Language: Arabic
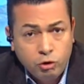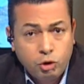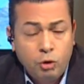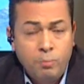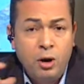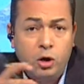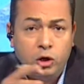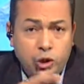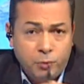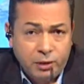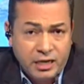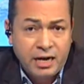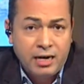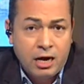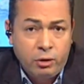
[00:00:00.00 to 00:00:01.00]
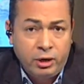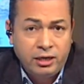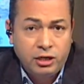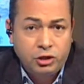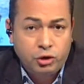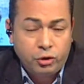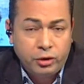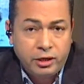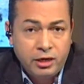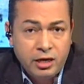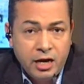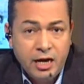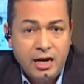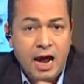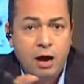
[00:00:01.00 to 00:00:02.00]
ثم اثبت انه عند السنه
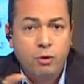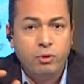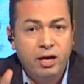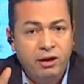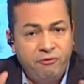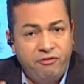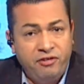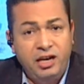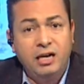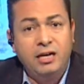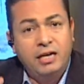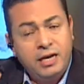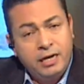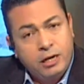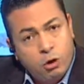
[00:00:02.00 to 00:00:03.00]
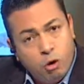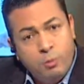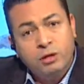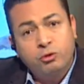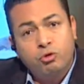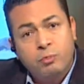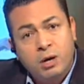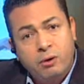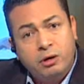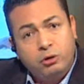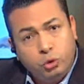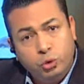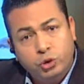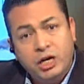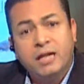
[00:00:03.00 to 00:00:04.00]
الاول انفي لي ان كومنتو ما
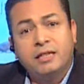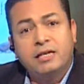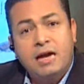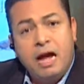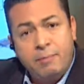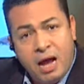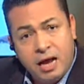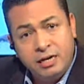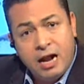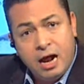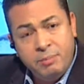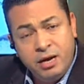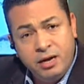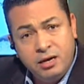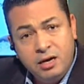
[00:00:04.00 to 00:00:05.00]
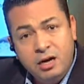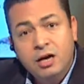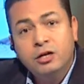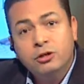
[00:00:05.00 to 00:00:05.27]
روتوش عند الحمير عن الحمير